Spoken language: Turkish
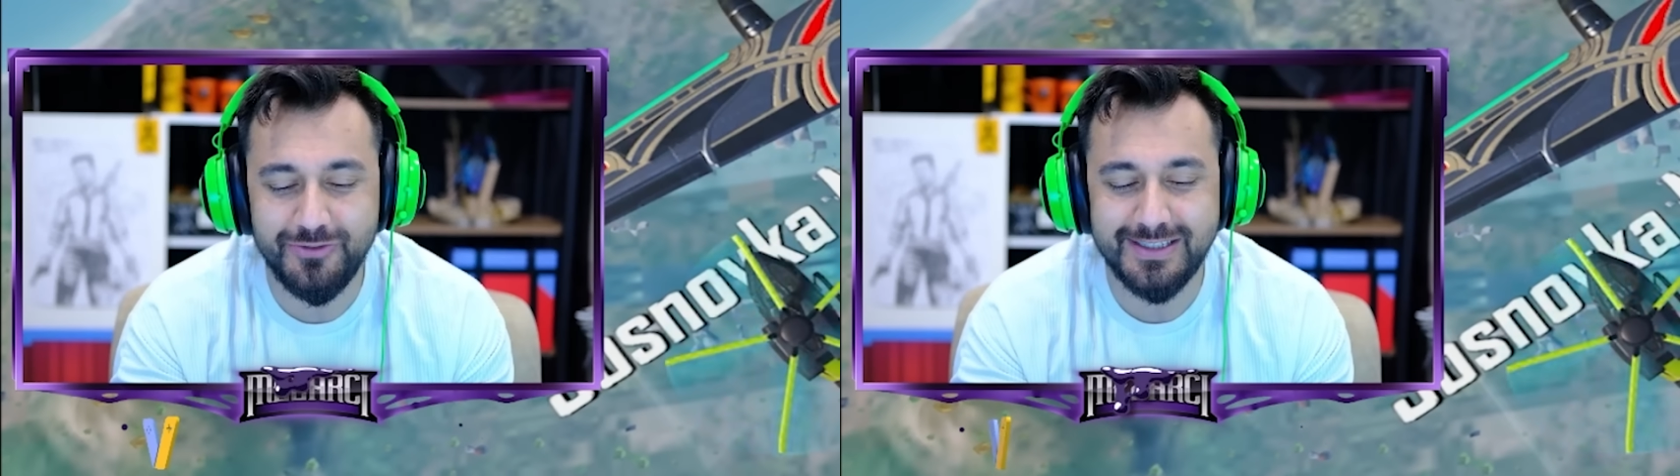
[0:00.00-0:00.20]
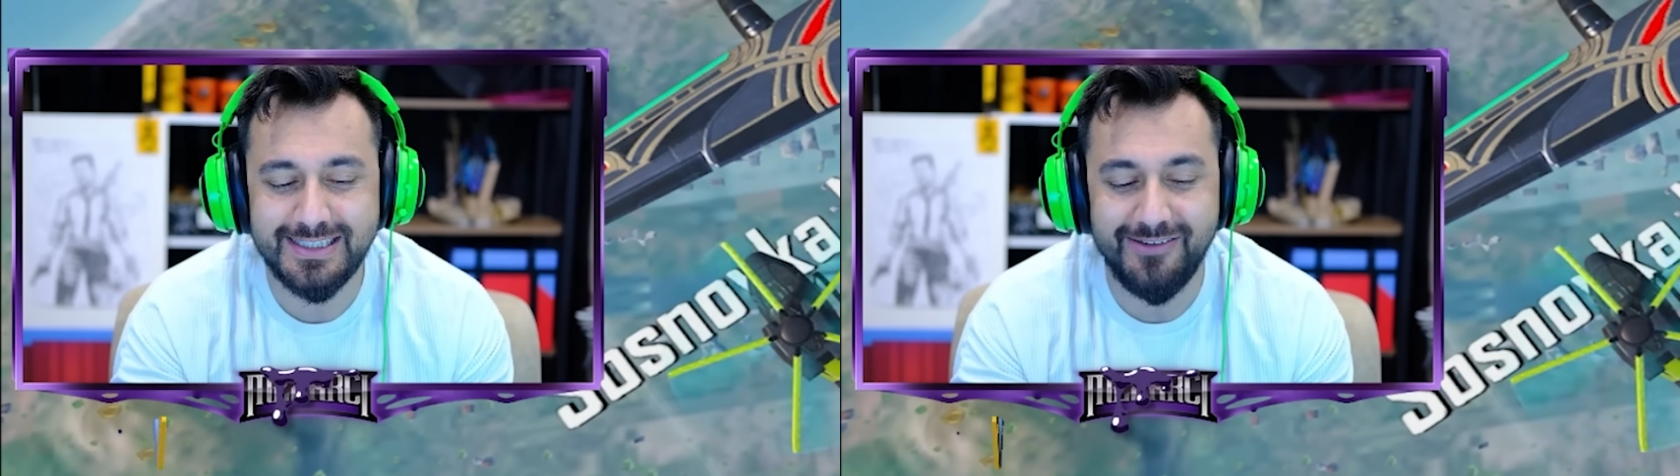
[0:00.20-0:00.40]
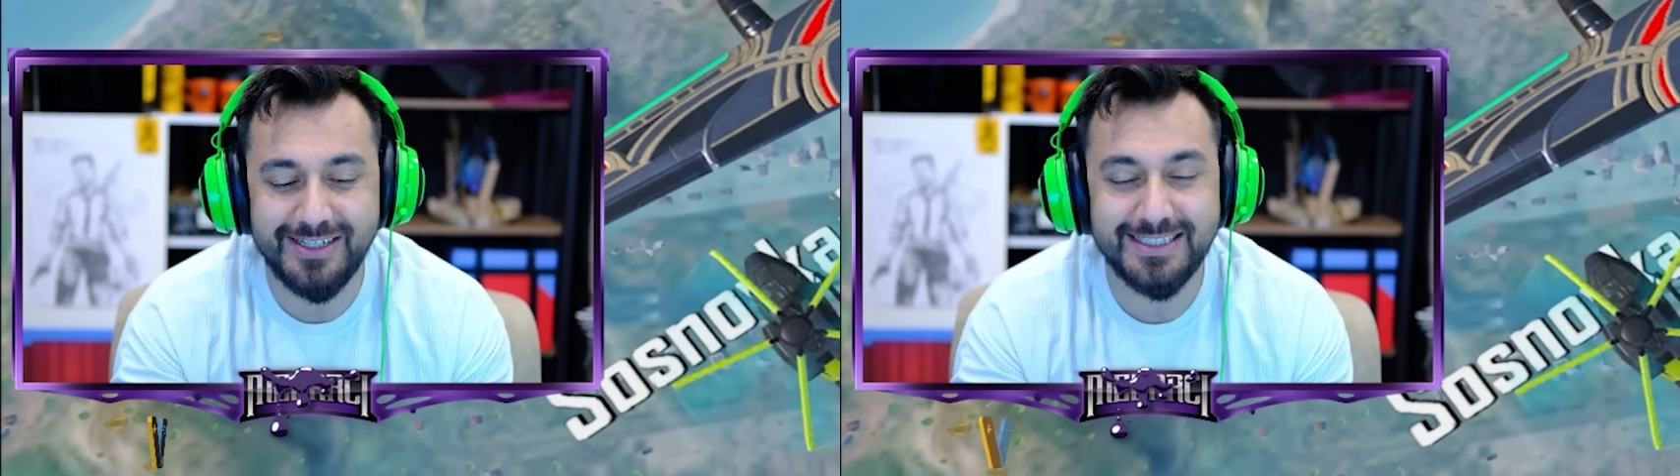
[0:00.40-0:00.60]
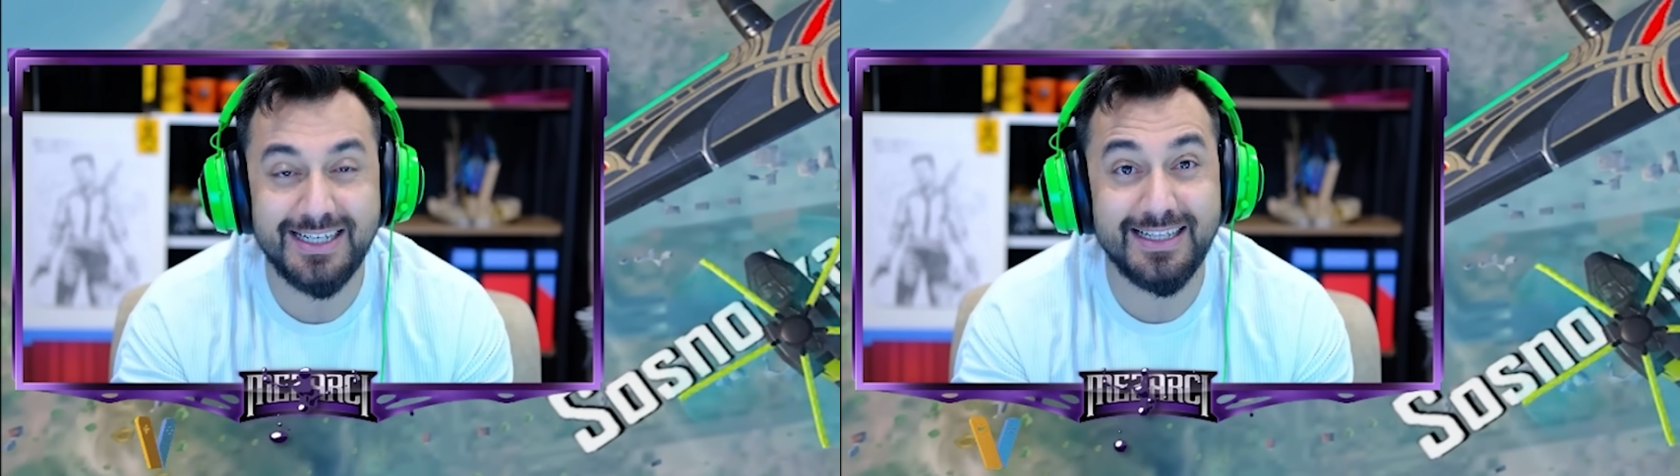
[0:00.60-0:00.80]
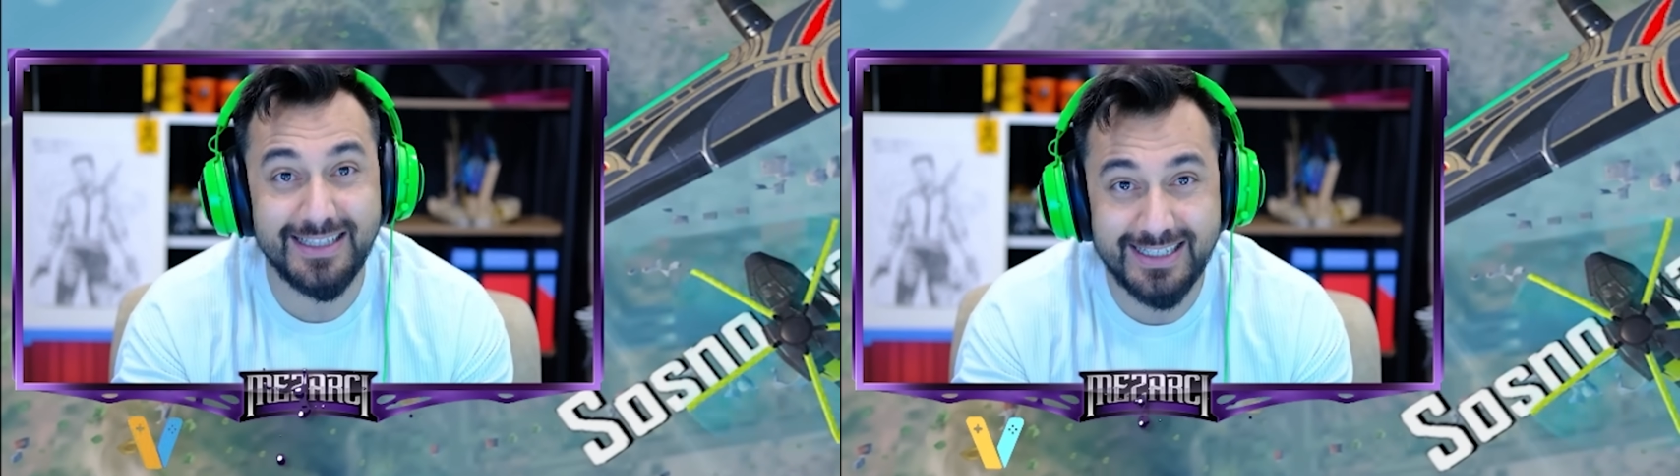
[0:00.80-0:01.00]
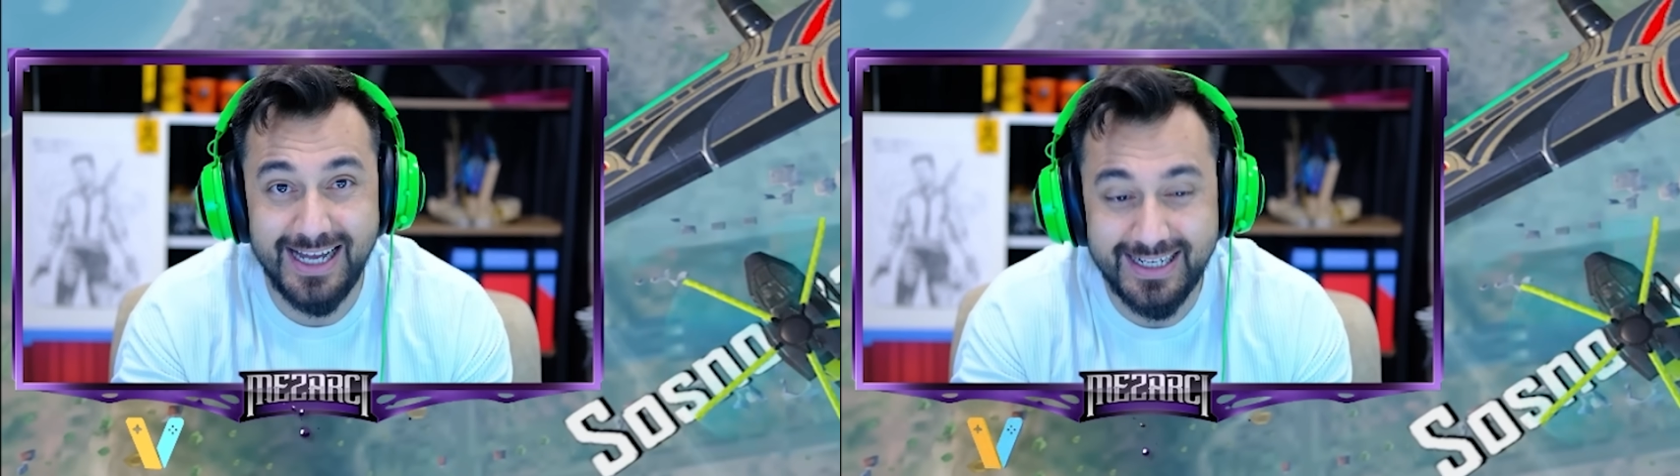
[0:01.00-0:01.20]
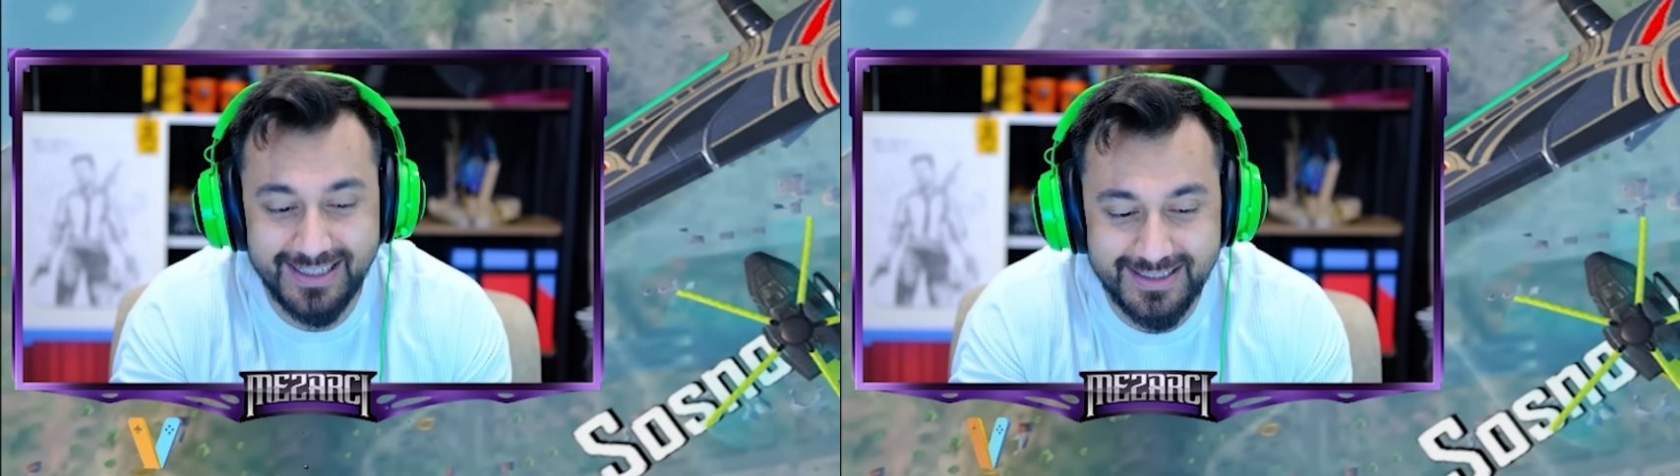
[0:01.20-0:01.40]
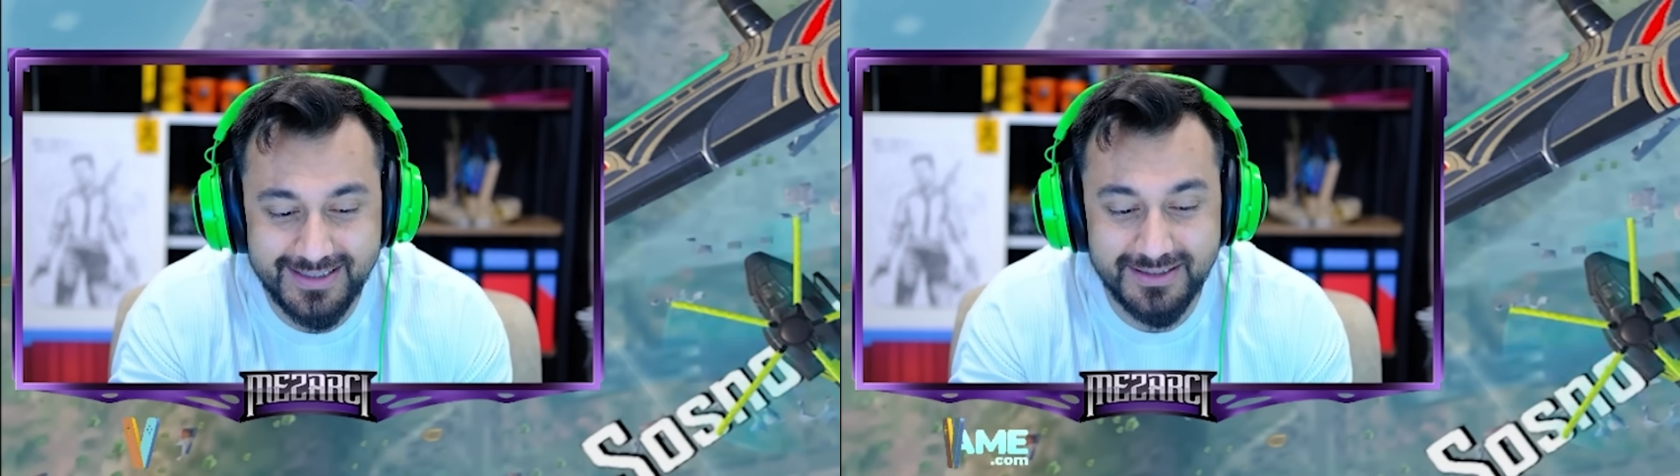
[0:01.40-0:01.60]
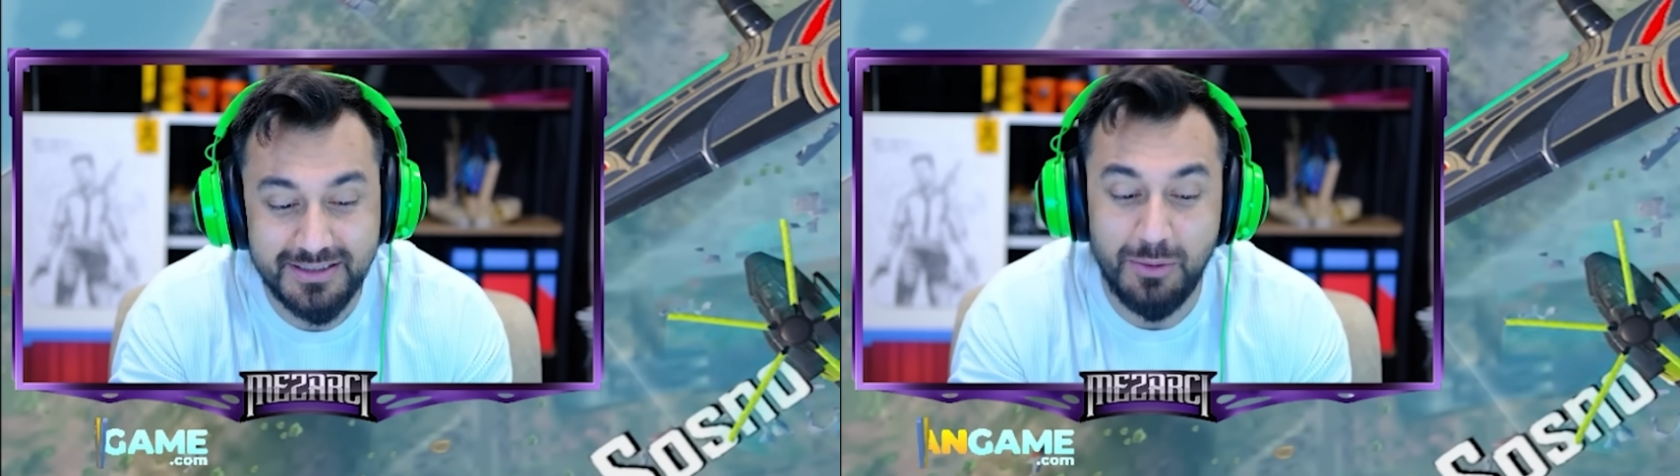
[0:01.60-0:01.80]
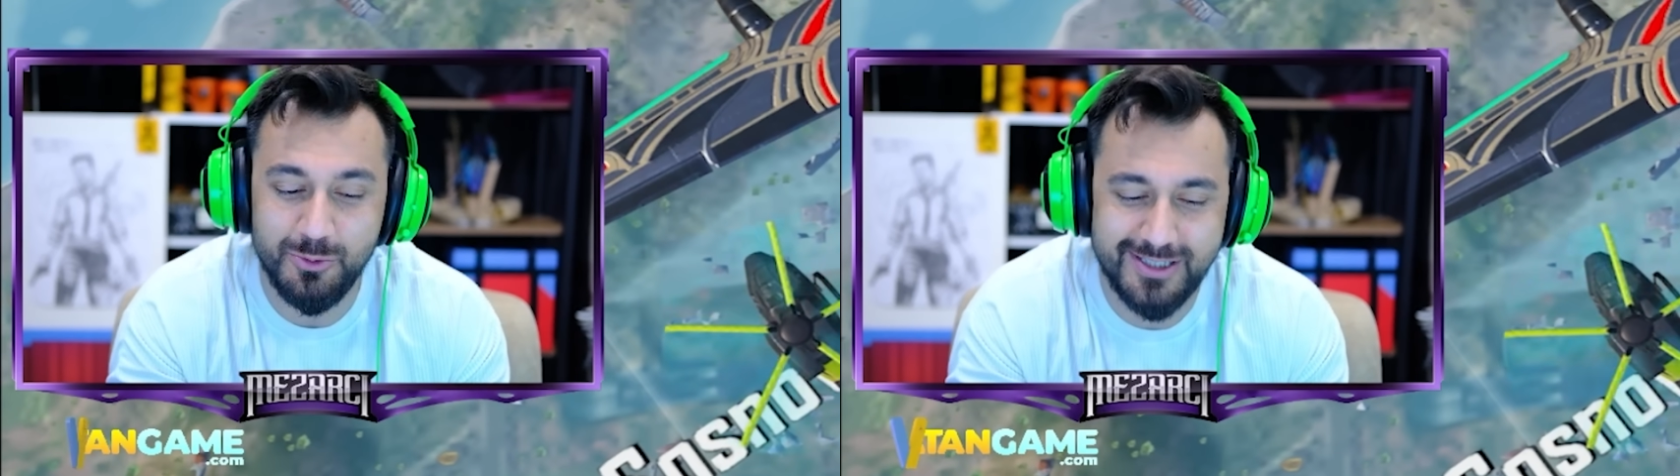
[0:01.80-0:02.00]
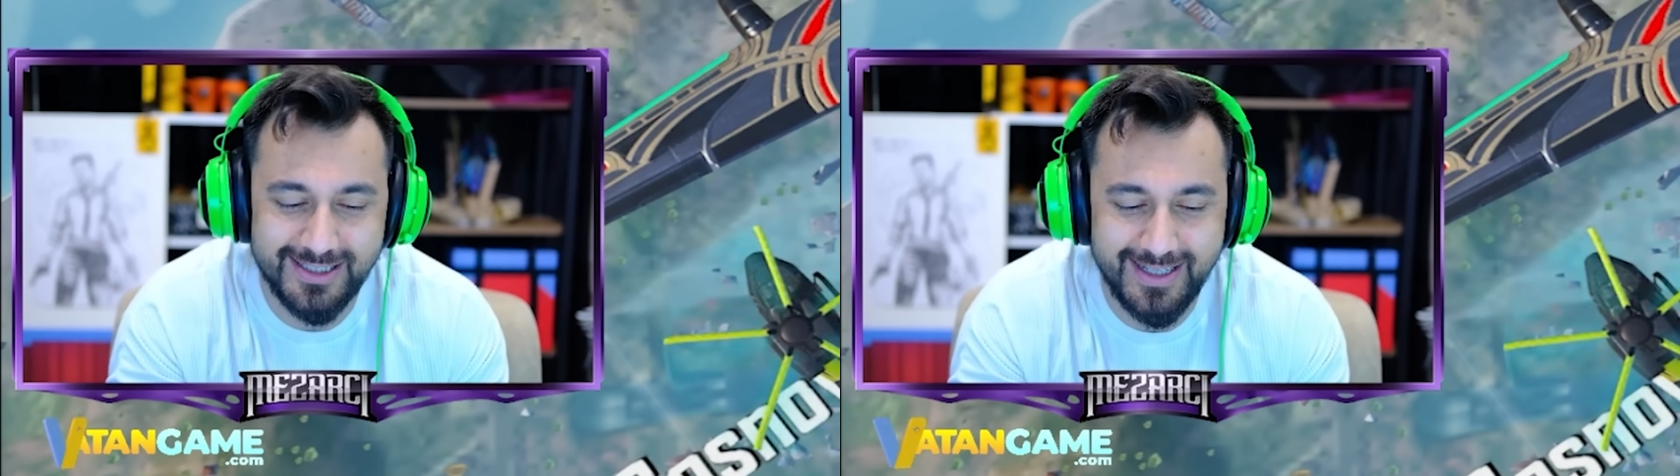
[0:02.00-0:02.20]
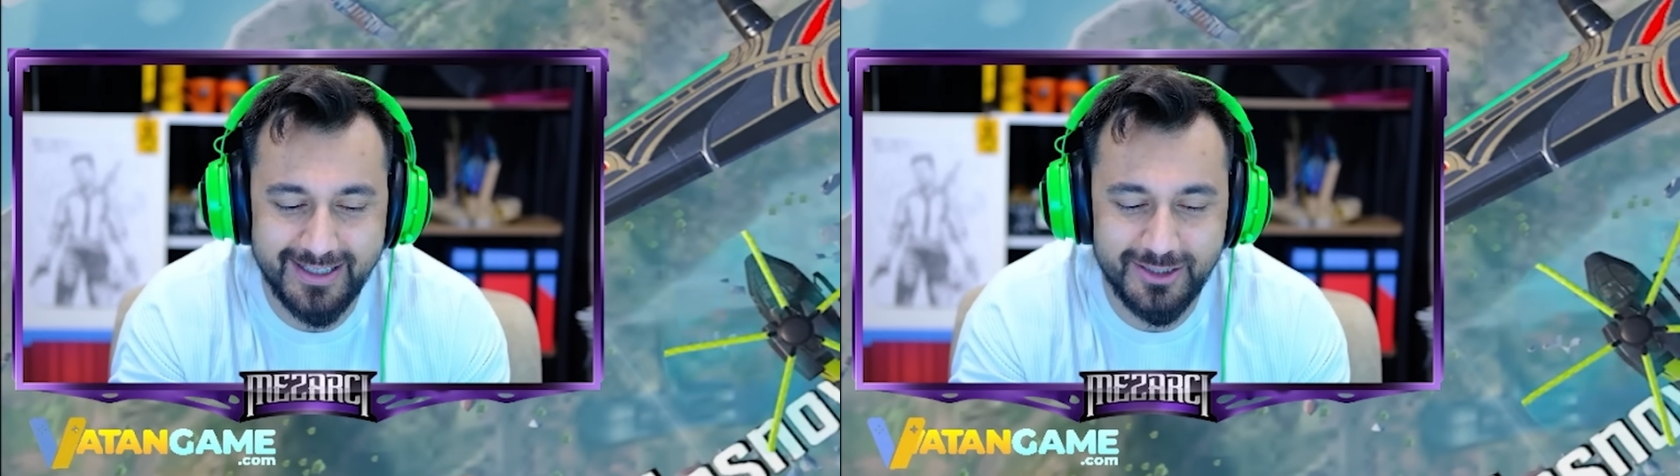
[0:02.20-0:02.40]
ve savaş sanatları arenasının tam üzerinden